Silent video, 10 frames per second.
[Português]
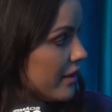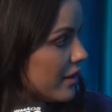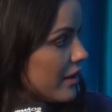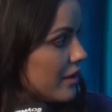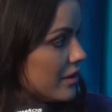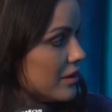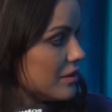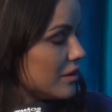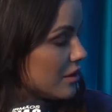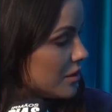Oh, e,
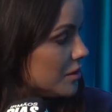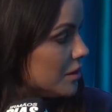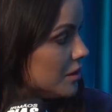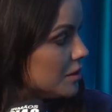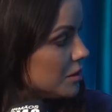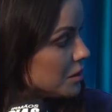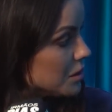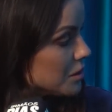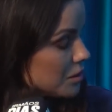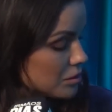mas assim, você
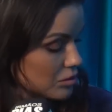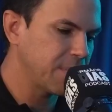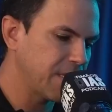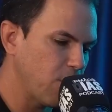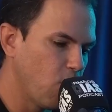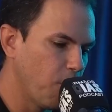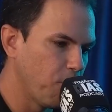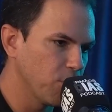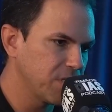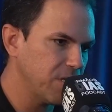falou que tem um
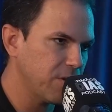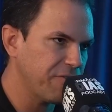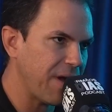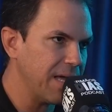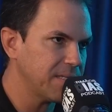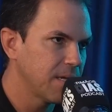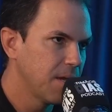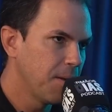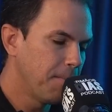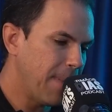robozinho que faz,
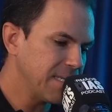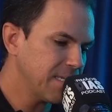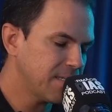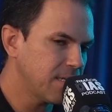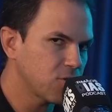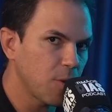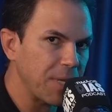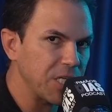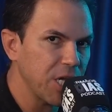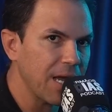mas assim, só para
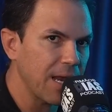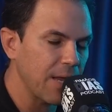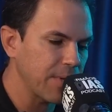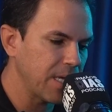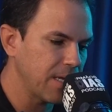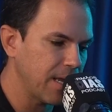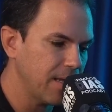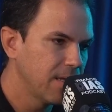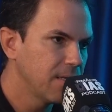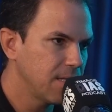deixar claro aqui, né?
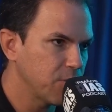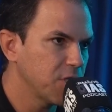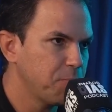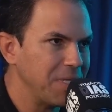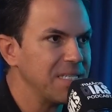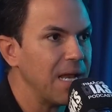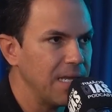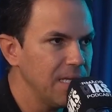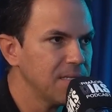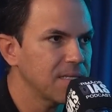Tem os
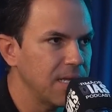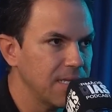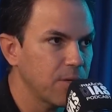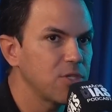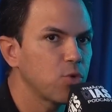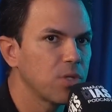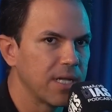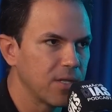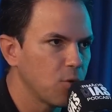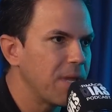especialistas ali Sim. que estão
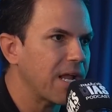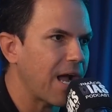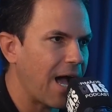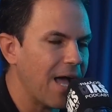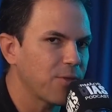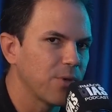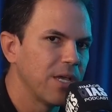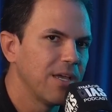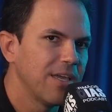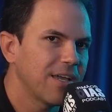estudando o mercado,
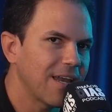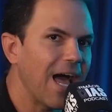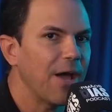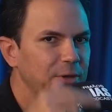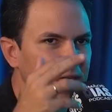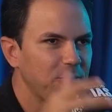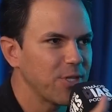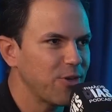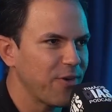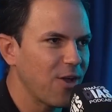e claro que aí quando a
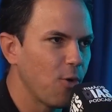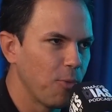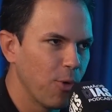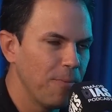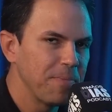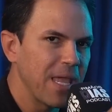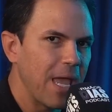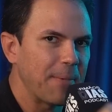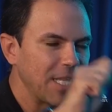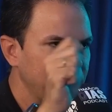gente fala robô, é
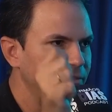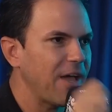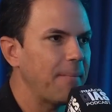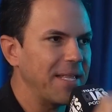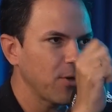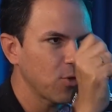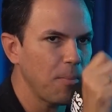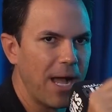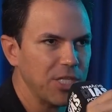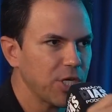porque tem uma ferramenta
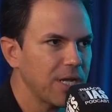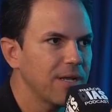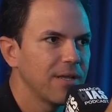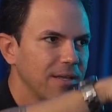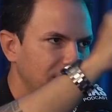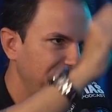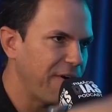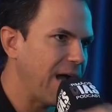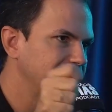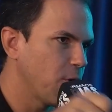automática que
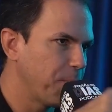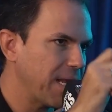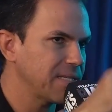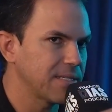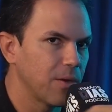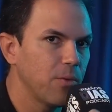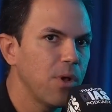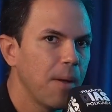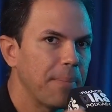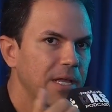faz a operação
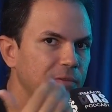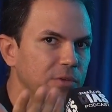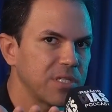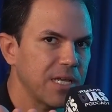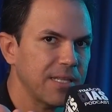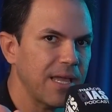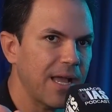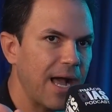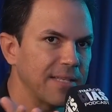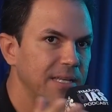para que você que está em
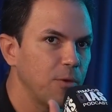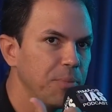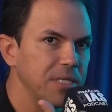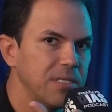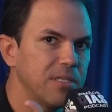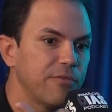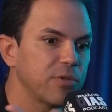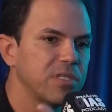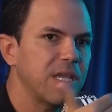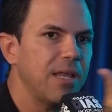casa não precise
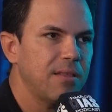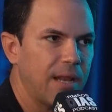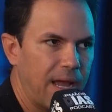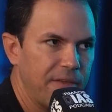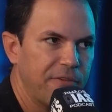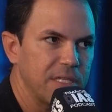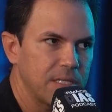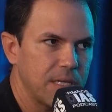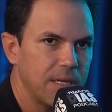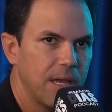você entrar e
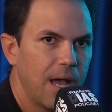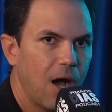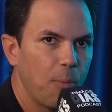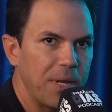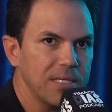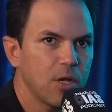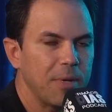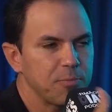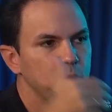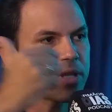fazer a operação.
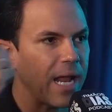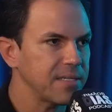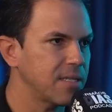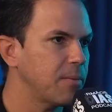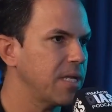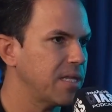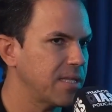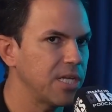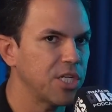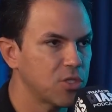Mas por trás tem uma
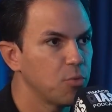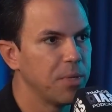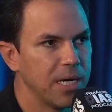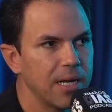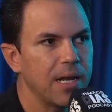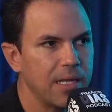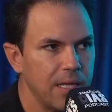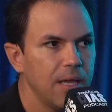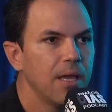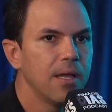inteligência humana
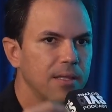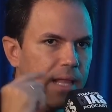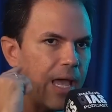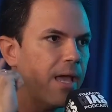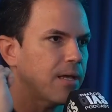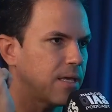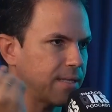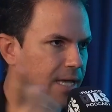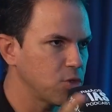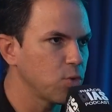ali, né, que
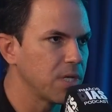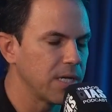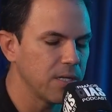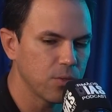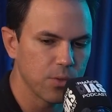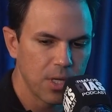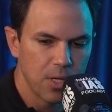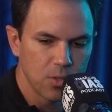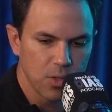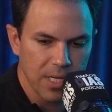está estudando
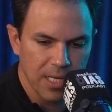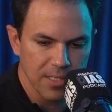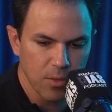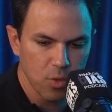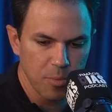toda a questão do